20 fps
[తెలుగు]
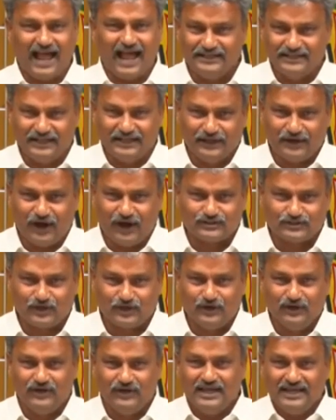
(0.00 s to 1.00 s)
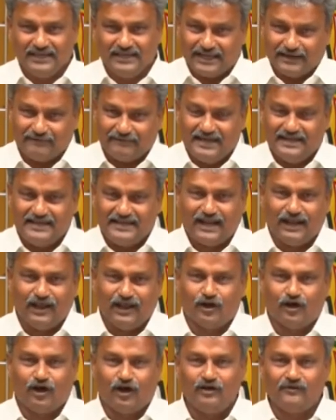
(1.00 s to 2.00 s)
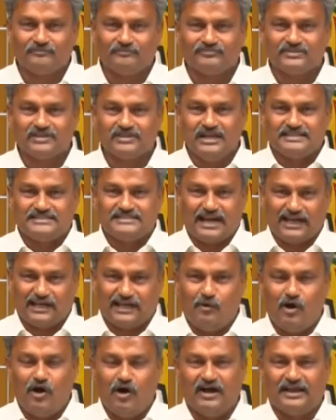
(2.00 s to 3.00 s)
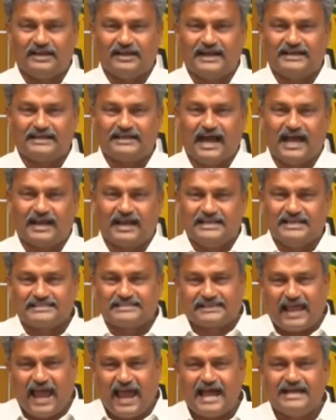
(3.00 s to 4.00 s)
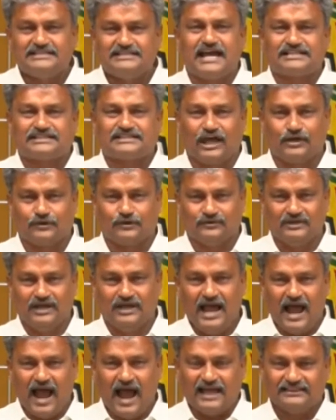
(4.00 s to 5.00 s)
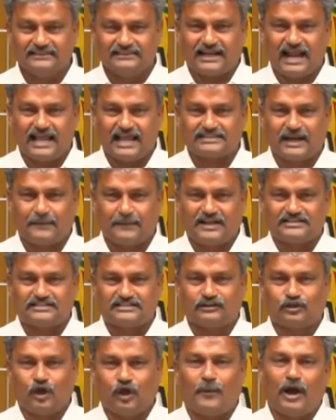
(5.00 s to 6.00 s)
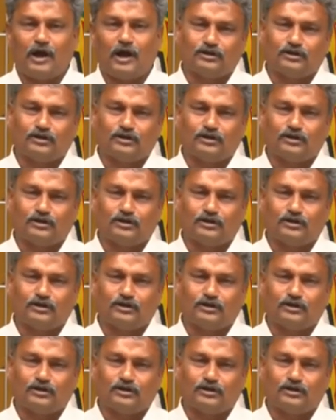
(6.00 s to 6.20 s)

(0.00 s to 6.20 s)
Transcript: కానీ ఈరోజు ఇరవై నెలల్లో జగన్మోహన్ రెడ్డి గారిని స్కాన్ చేశారు ఆంధ్ర రాష్ట్ర ప్రజలతో